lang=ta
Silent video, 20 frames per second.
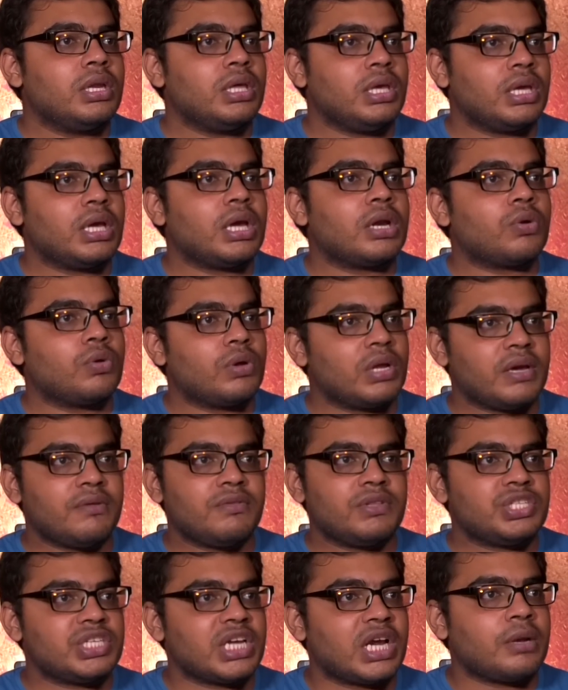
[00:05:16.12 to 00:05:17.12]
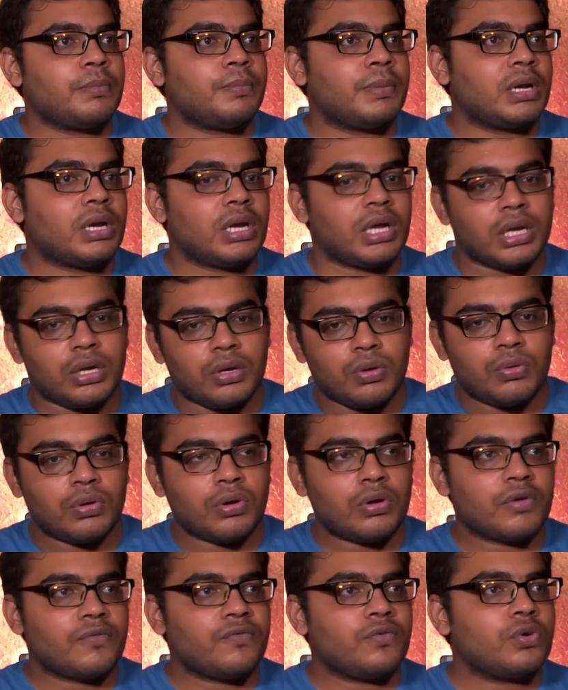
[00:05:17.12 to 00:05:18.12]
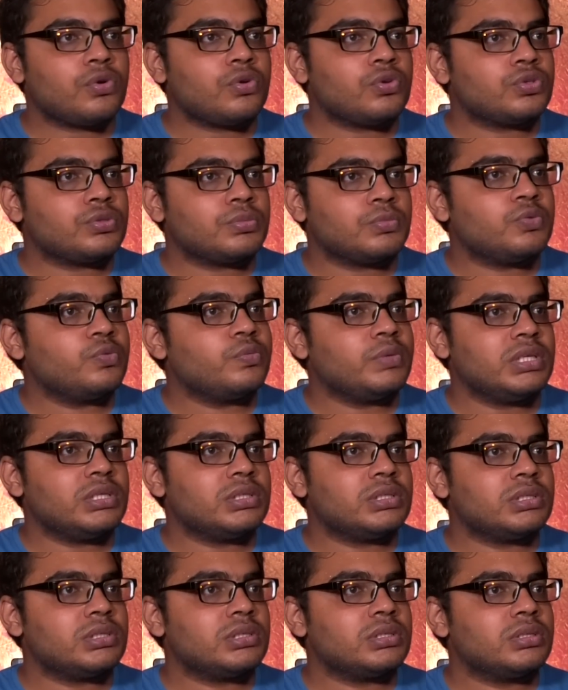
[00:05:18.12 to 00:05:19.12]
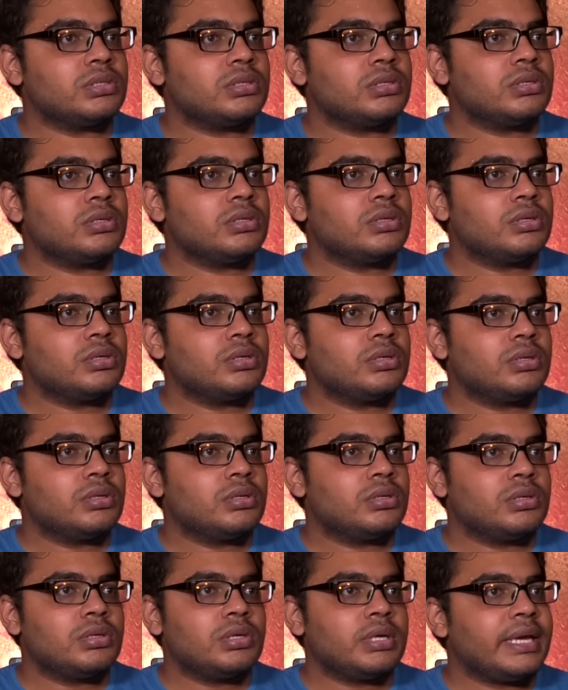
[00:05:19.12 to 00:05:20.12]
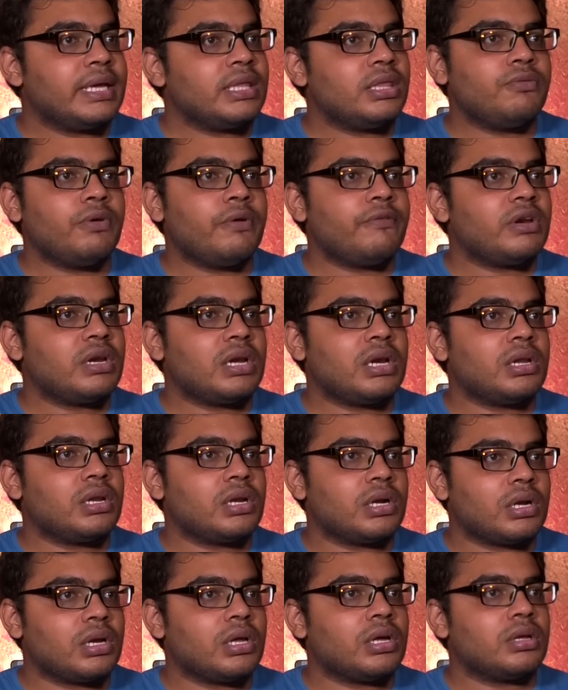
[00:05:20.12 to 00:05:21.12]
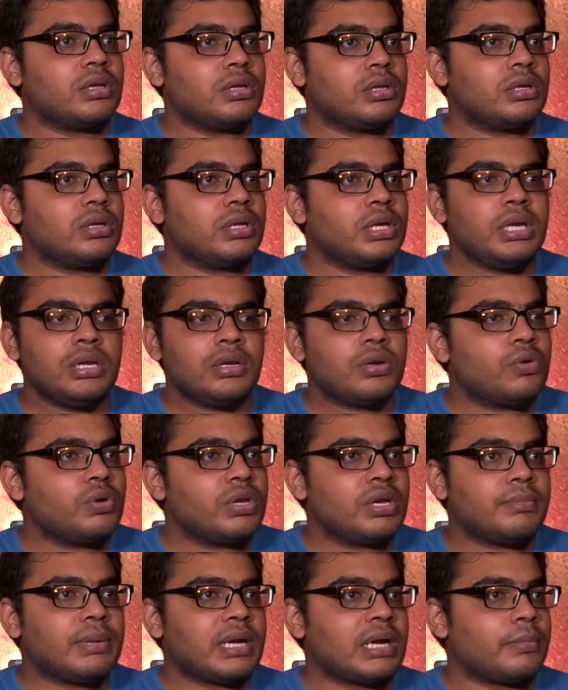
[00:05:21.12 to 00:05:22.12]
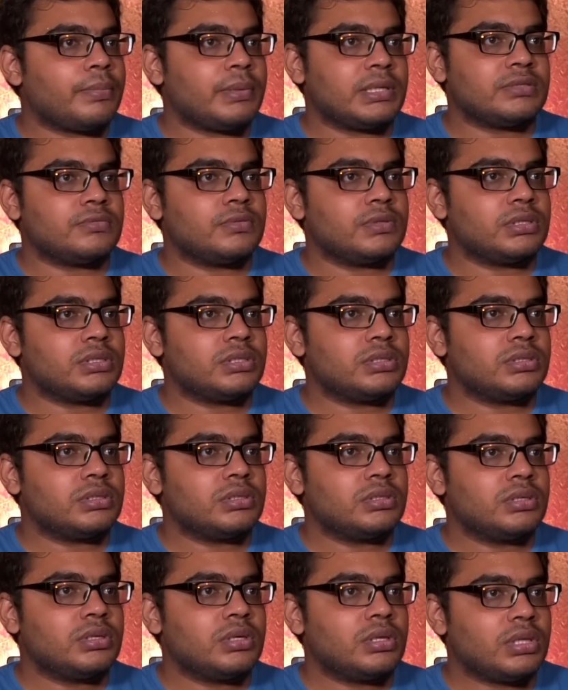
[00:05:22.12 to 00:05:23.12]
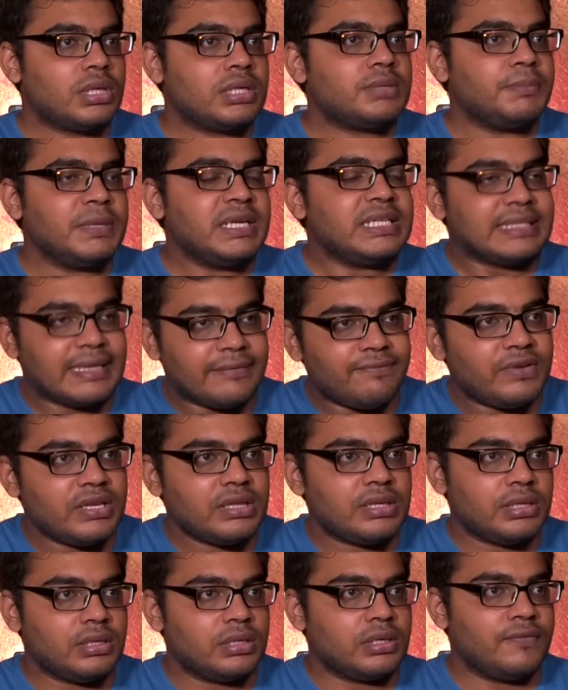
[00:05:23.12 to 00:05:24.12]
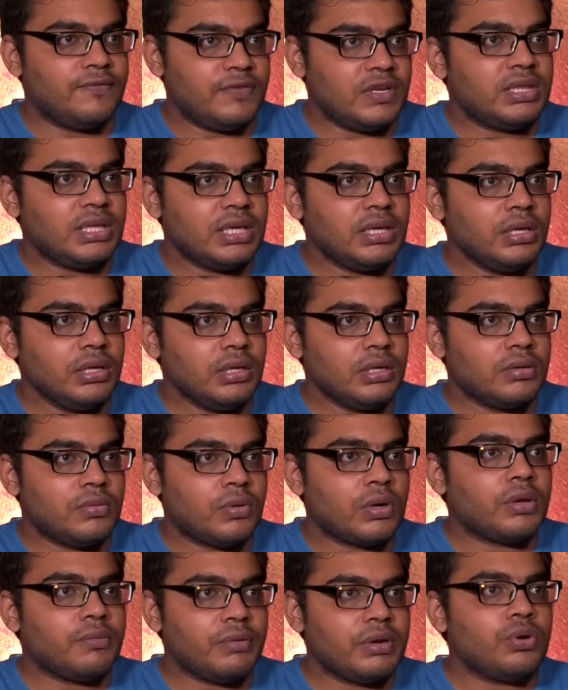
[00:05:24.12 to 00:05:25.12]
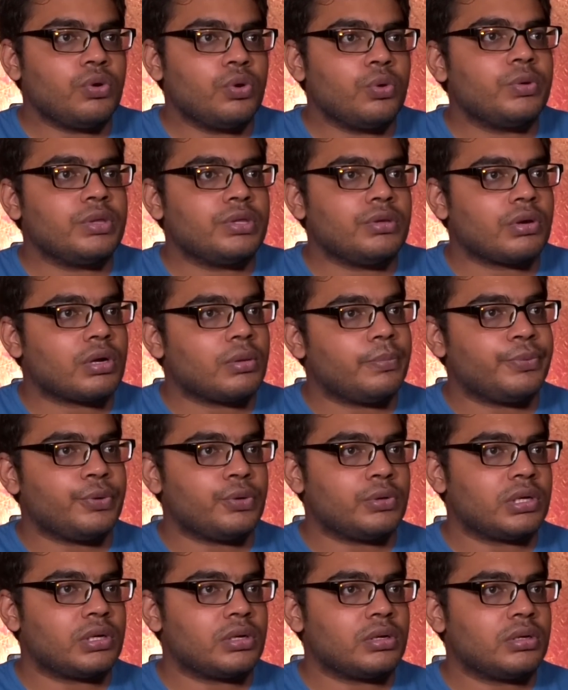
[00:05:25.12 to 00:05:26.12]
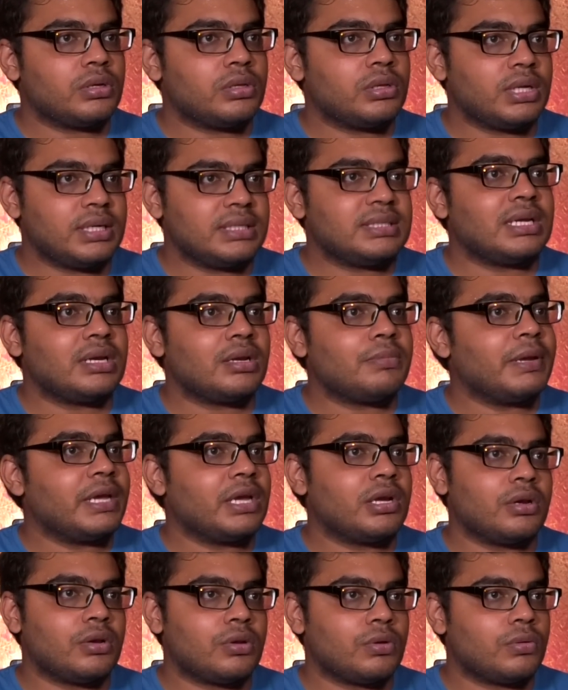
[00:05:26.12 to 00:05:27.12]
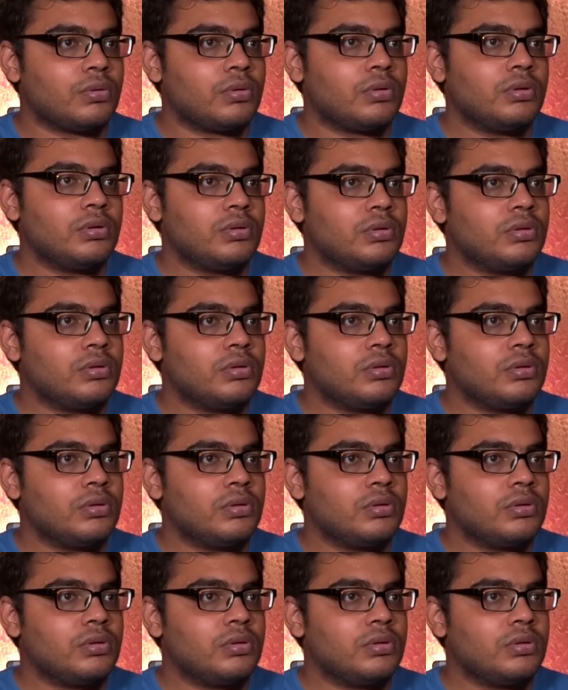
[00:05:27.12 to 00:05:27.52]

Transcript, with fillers: நீங்கள் யார் கூடயாவது சேட் பண்ணலாம் இல்லை உங்களோட ஃபோட்டோஸ் மூவிஸ் எதுவாக வேணாலும் இருக்கலாம் இன்க்ளூடிங் பேங்க் பாஸ்வேர்ட்ஸ் தட் மீன்ஸ் எவ்ரி திங் எவ்ரி திங் வாட் எவர் யூ டூ வித் யுவர் கம்ப்யூட்டர் தட் இஸ் அண்டர் மை கண்ட்ரோல்